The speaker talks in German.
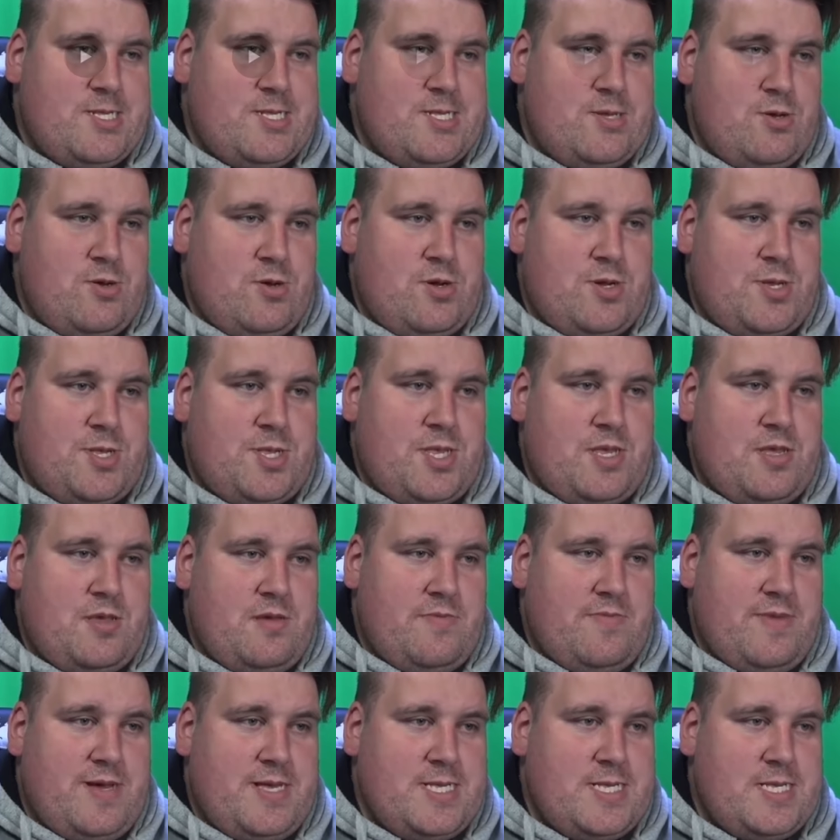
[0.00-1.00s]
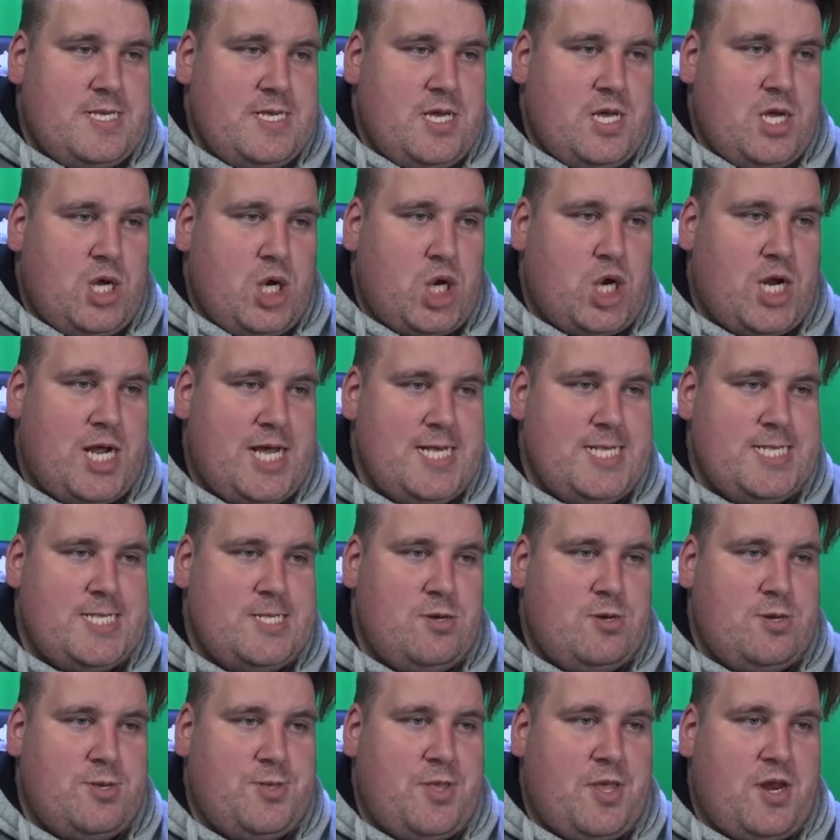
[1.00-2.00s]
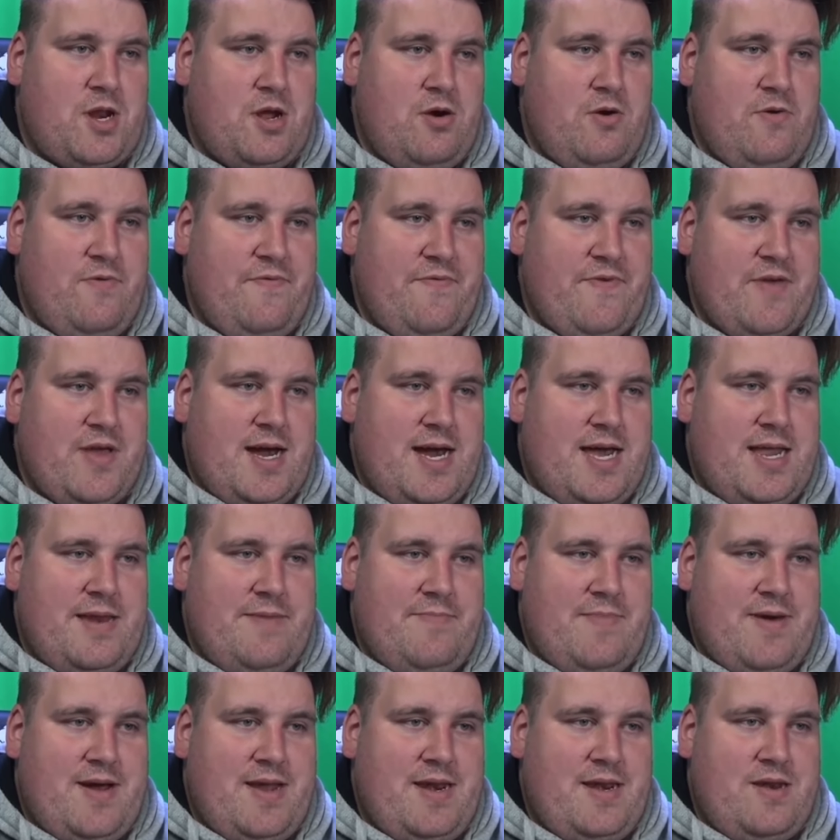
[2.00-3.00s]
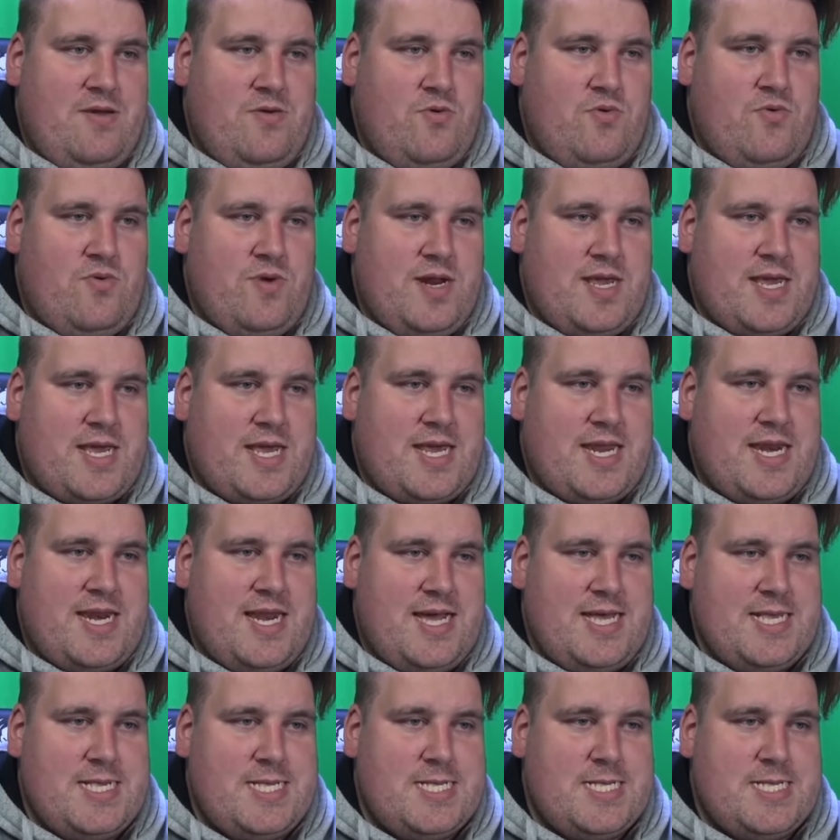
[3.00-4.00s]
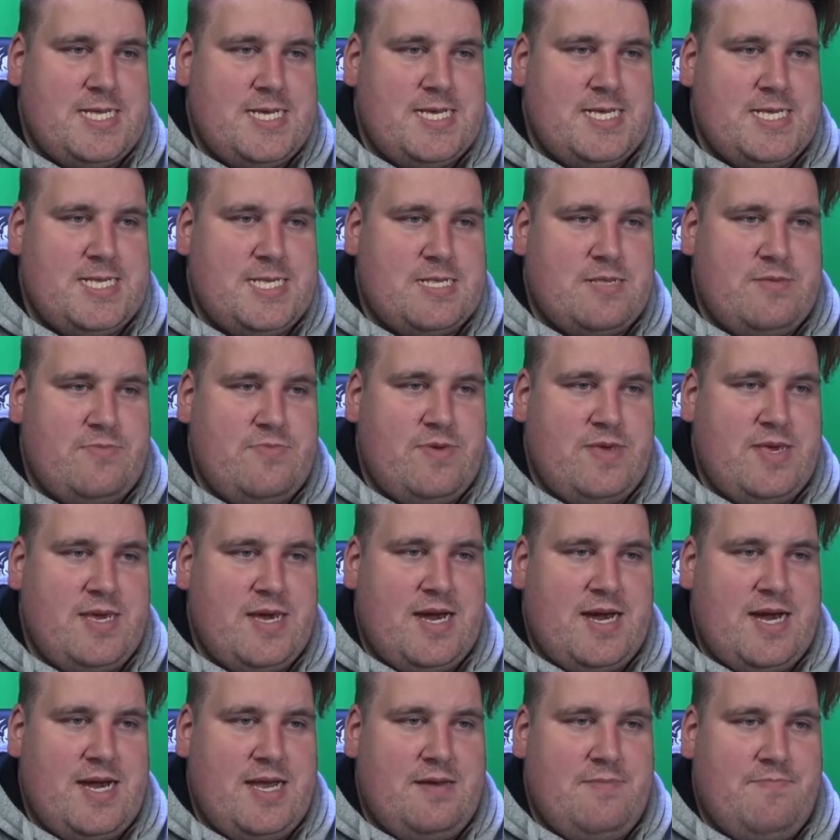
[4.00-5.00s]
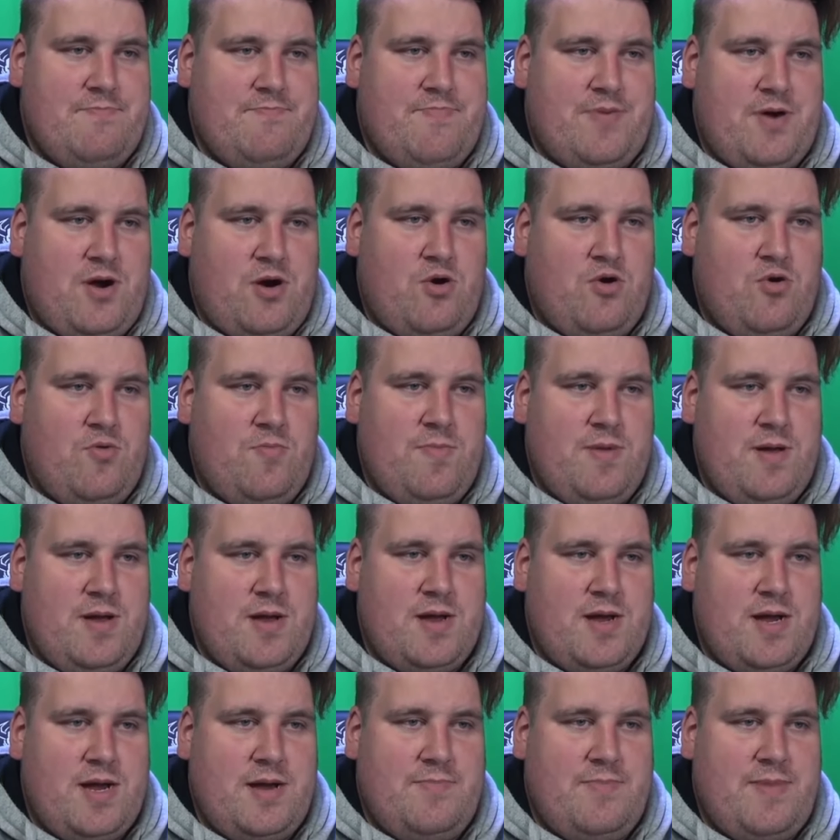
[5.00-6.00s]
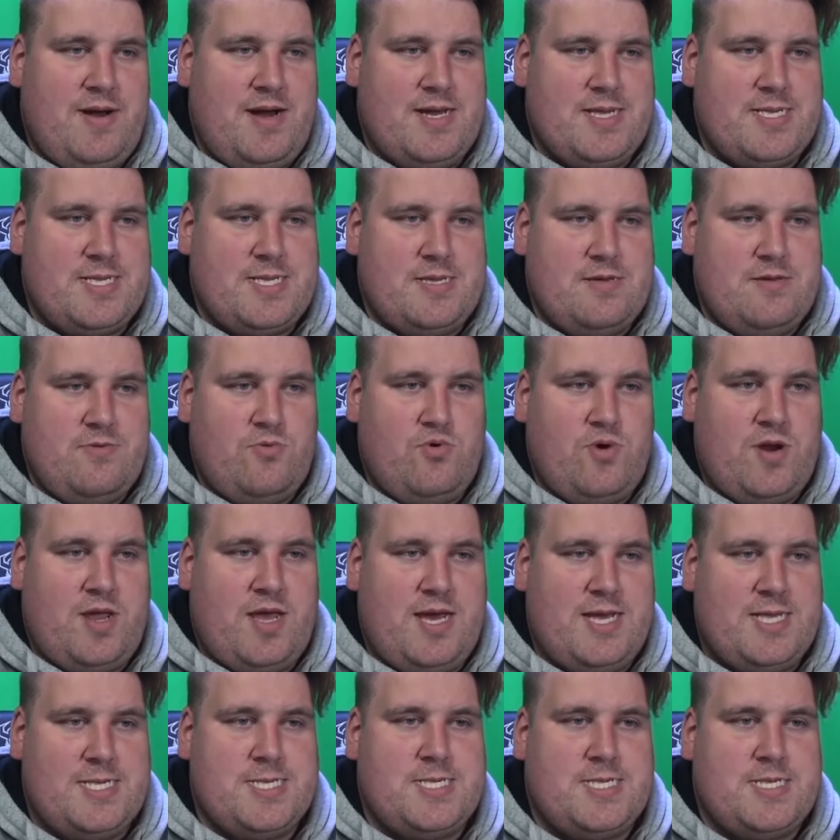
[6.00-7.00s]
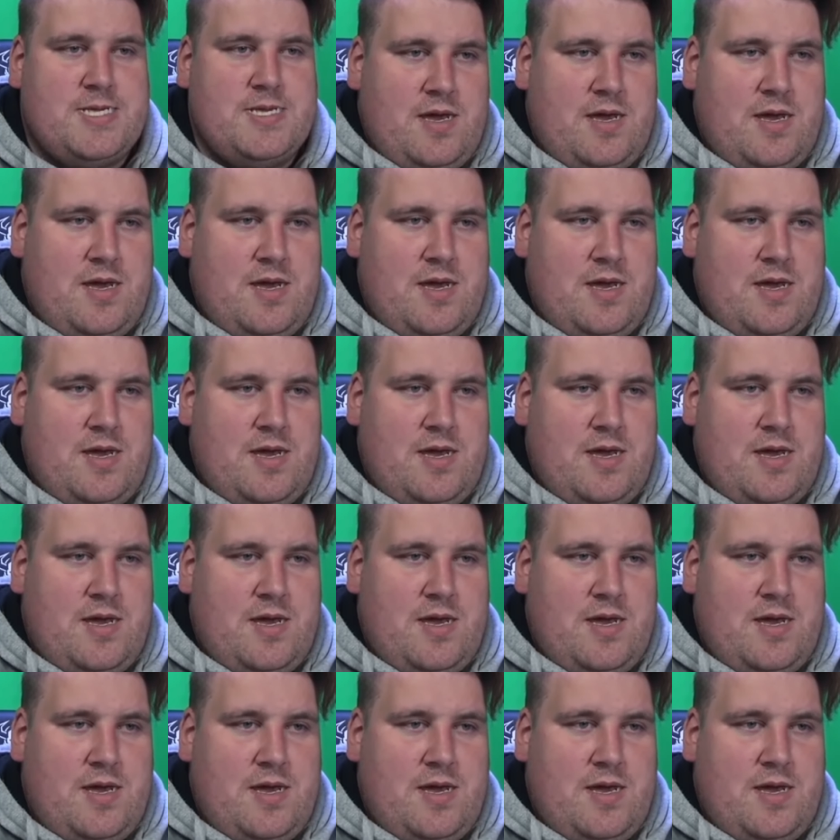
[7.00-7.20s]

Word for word: Doch, was? Scheiß doch drauf, ein Mann ohne Knast ist wie ein Baum am Ast, ohne Ast.